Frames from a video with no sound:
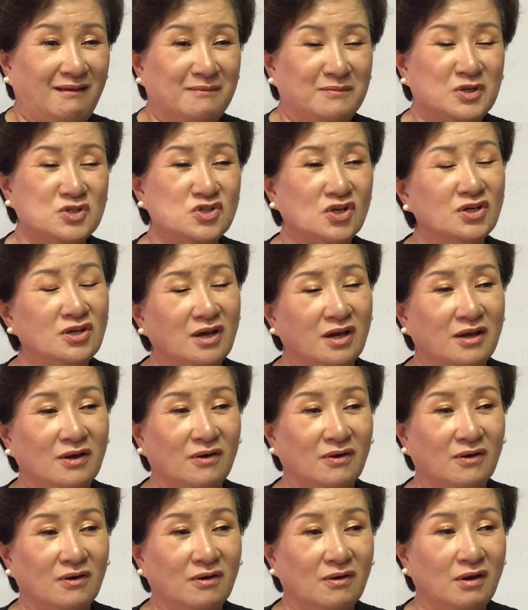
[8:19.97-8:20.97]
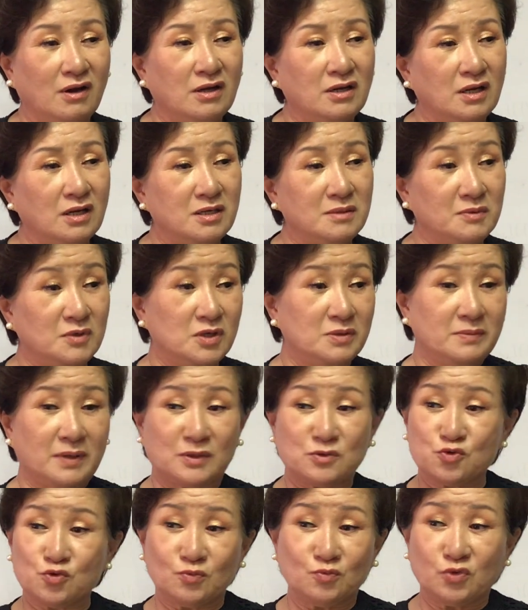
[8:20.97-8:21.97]
맞잖아요. 하나님이 힘
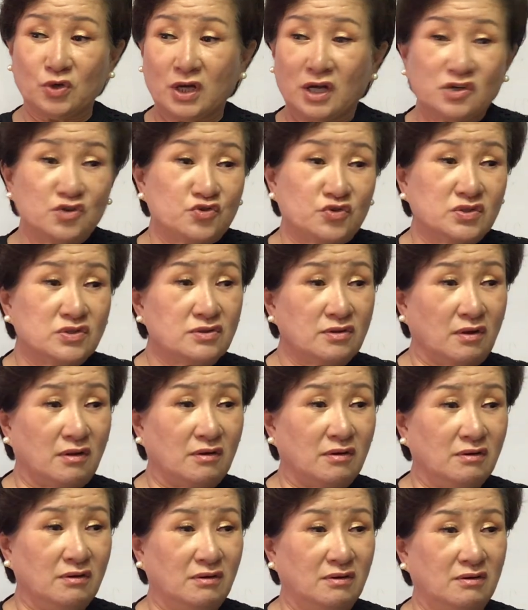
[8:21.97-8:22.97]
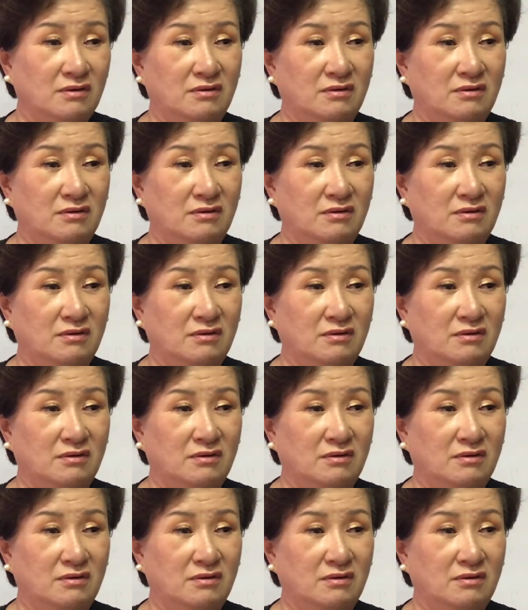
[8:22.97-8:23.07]
안 주면 우리 할 수 있어요.